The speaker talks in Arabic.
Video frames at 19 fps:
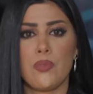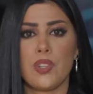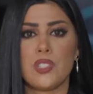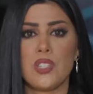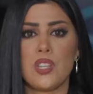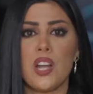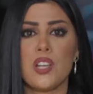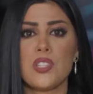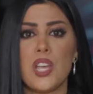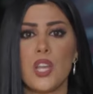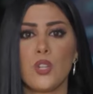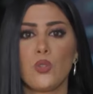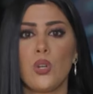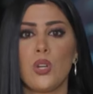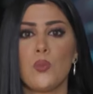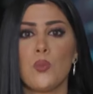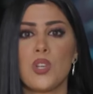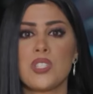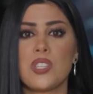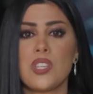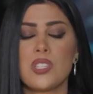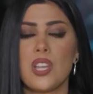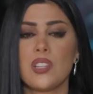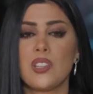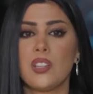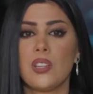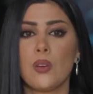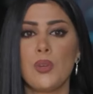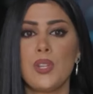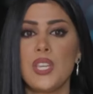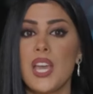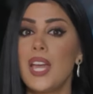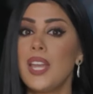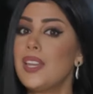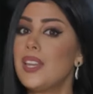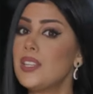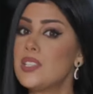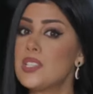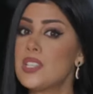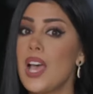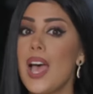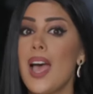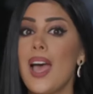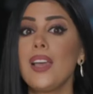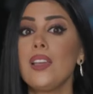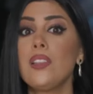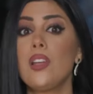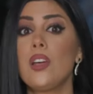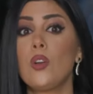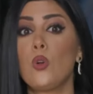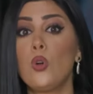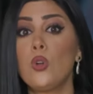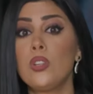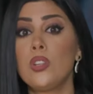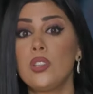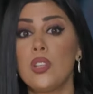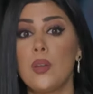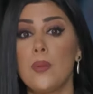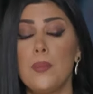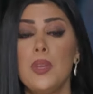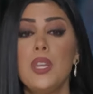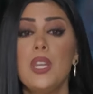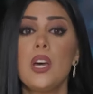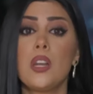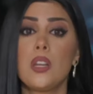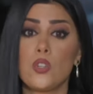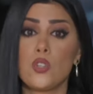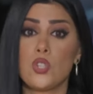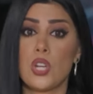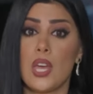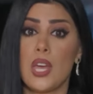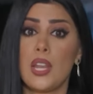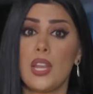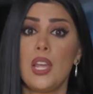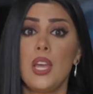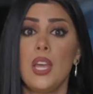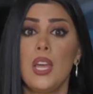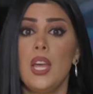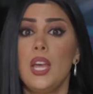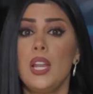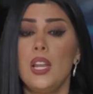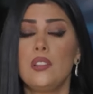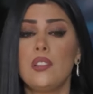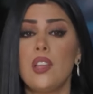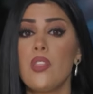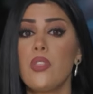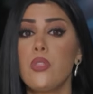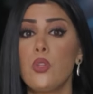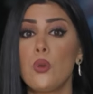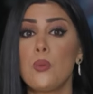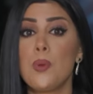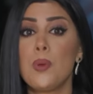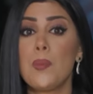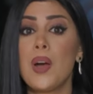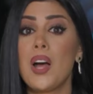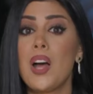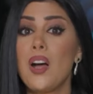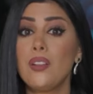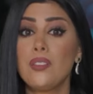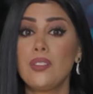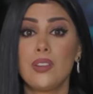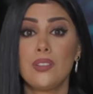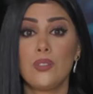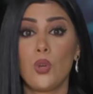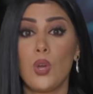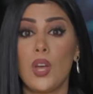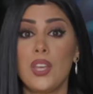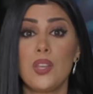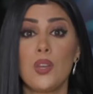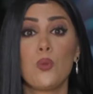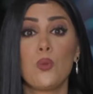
دراسات لمؤسسات دولية أن النساء أكثر عرضة من الرجال للتأثر بمخاطر التغير